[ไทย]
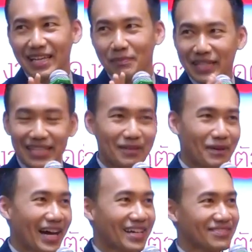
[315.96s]
พอ
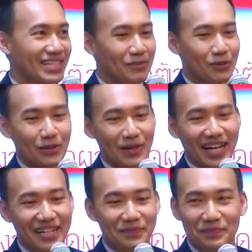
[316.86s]
ข้อข้อข้
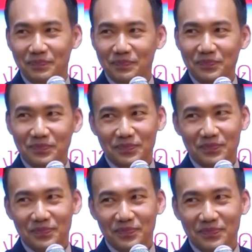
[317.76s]
อมูลในเพจที่
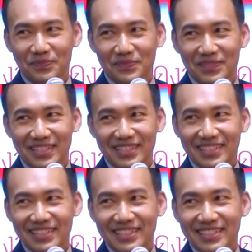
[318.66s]
ท่านอ่าน
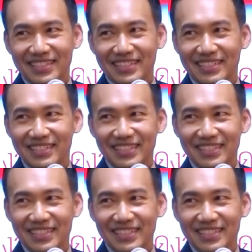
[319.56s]
แฟนแฟ